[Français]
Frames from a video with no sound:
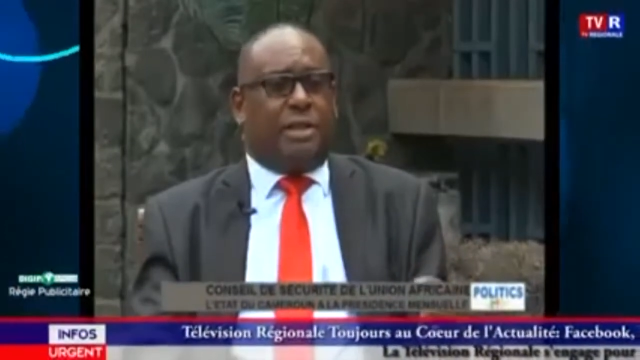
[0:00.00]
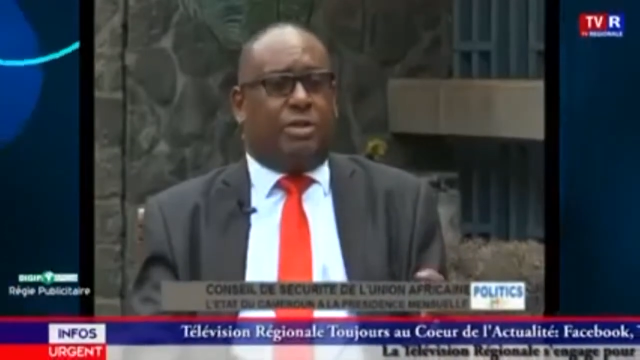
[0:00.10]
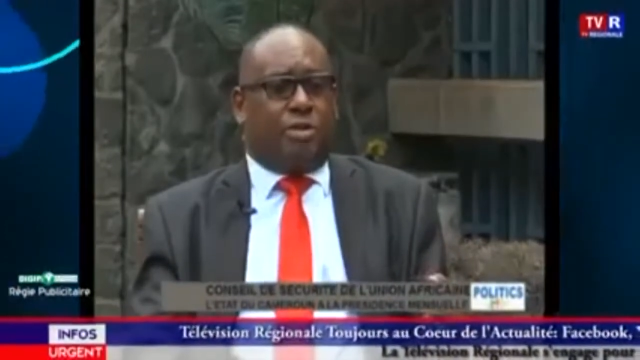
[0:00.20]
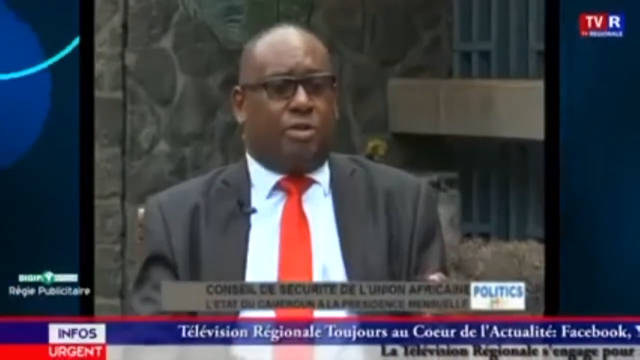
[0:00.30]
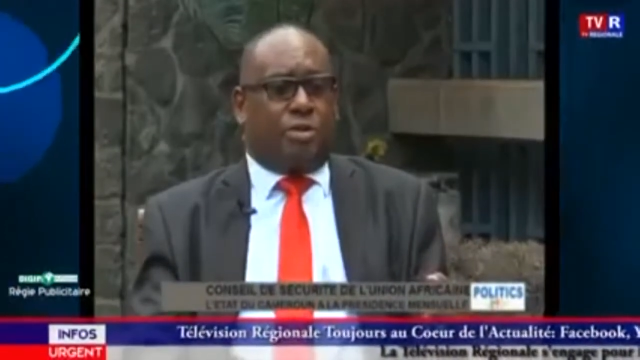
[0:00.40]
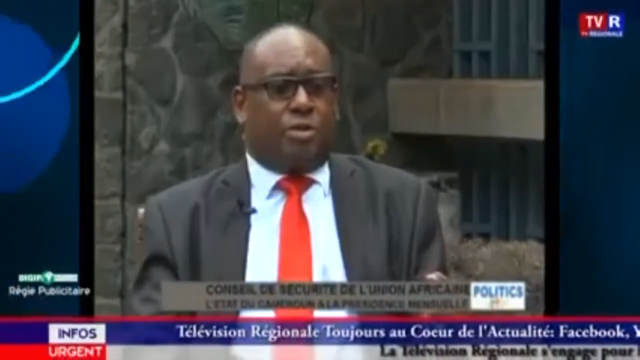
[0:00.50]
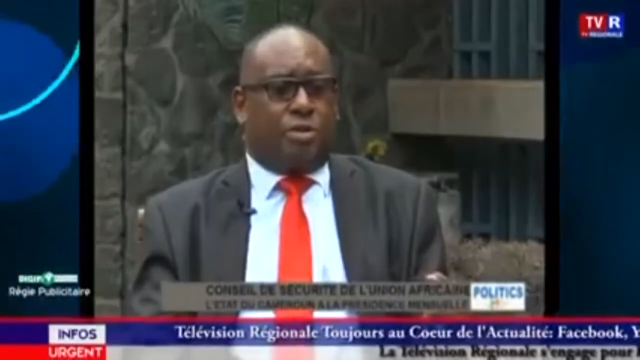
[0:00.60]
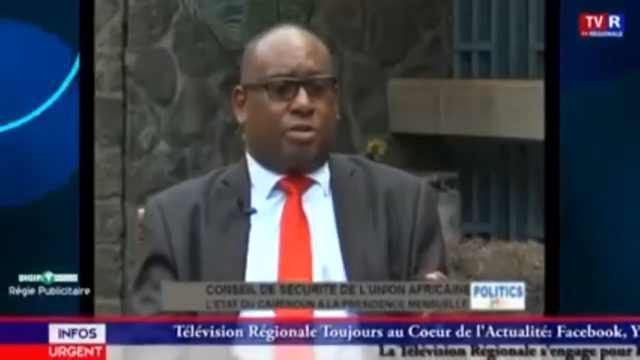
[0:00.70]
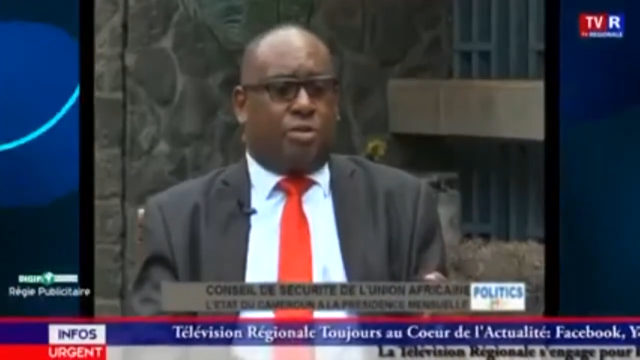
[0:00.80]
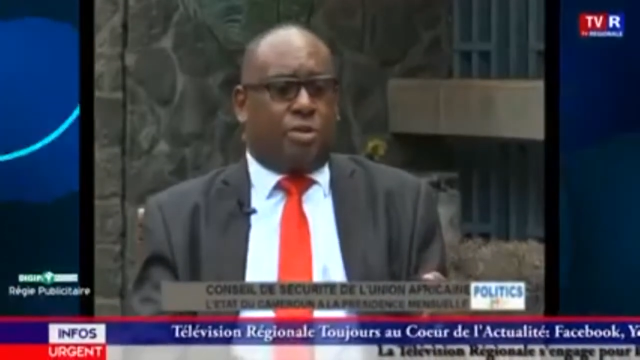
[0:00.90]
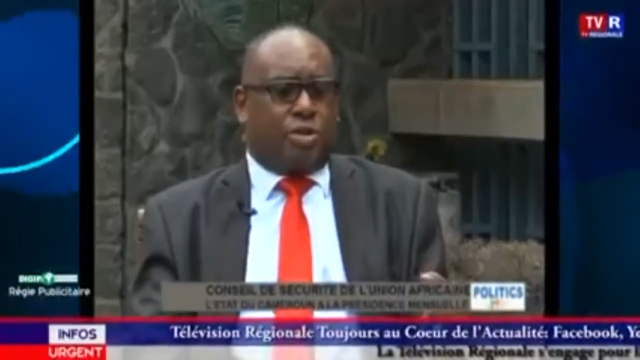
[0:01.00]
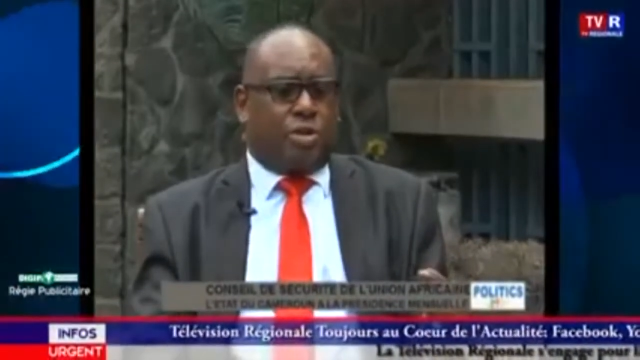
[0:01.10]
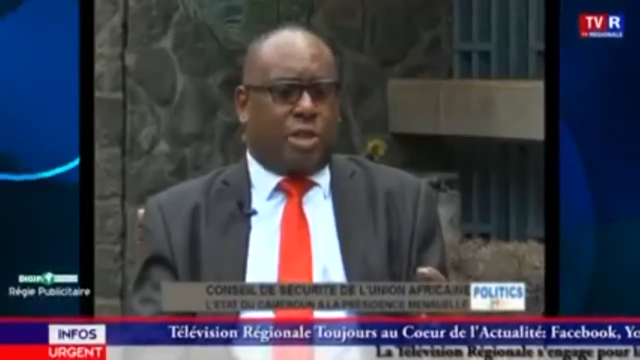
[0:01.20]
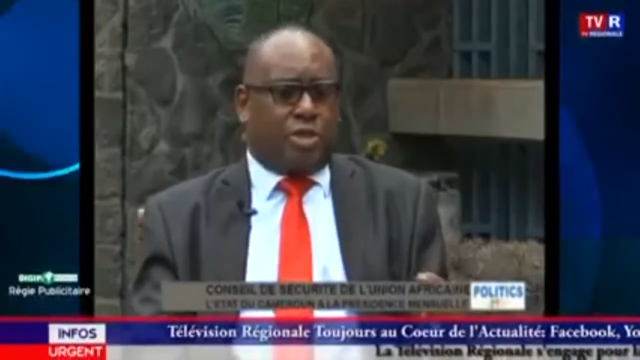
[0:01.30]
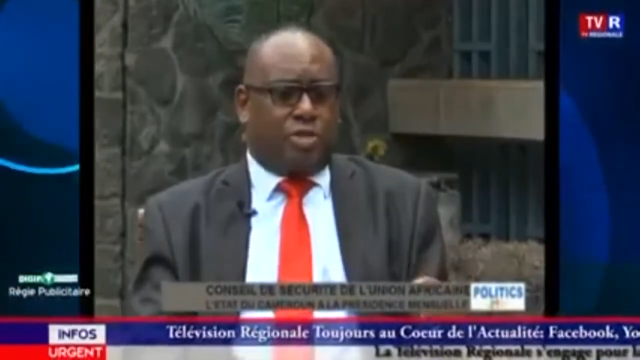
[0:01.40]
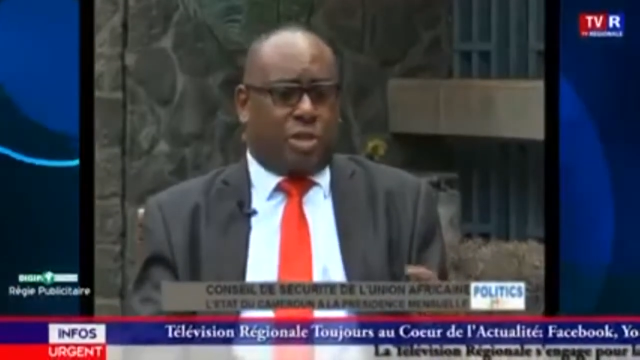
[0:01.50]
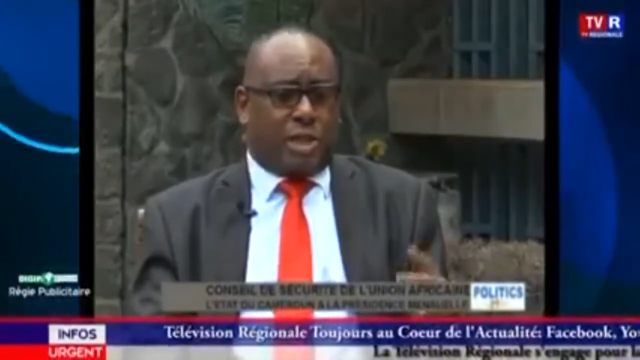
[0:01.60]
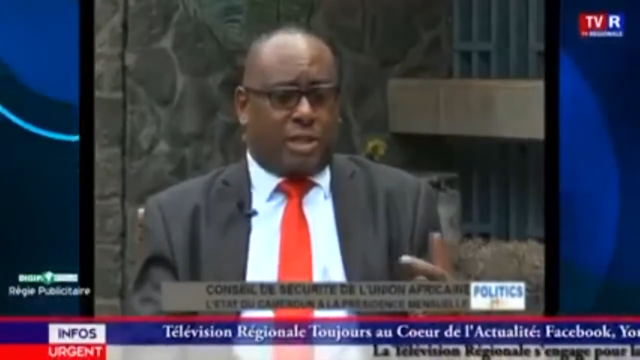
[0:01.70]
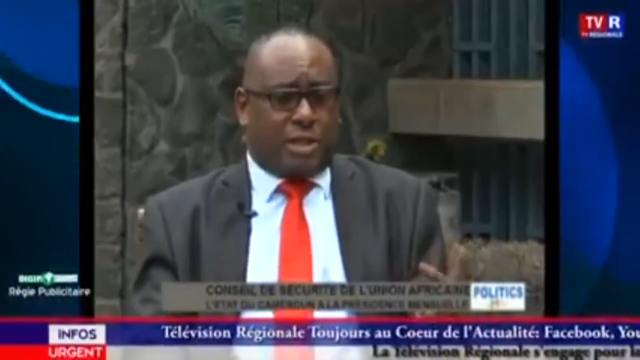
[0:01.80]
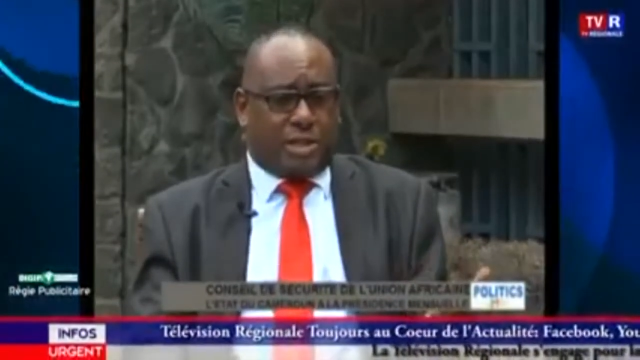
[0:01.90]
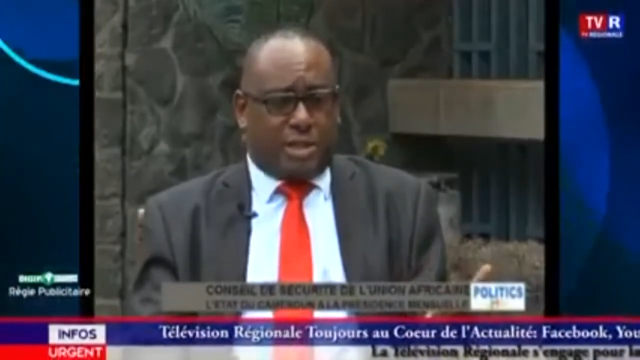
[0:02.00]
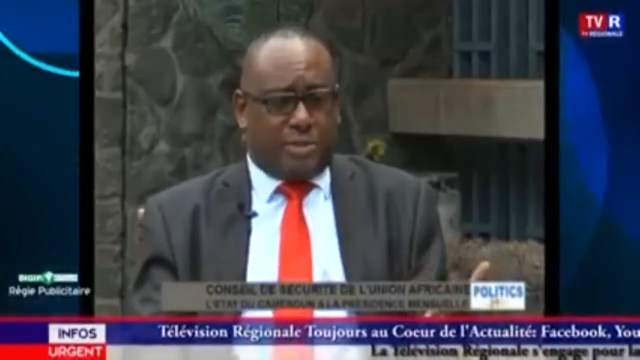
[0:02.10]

Donc c'est une question très sensible.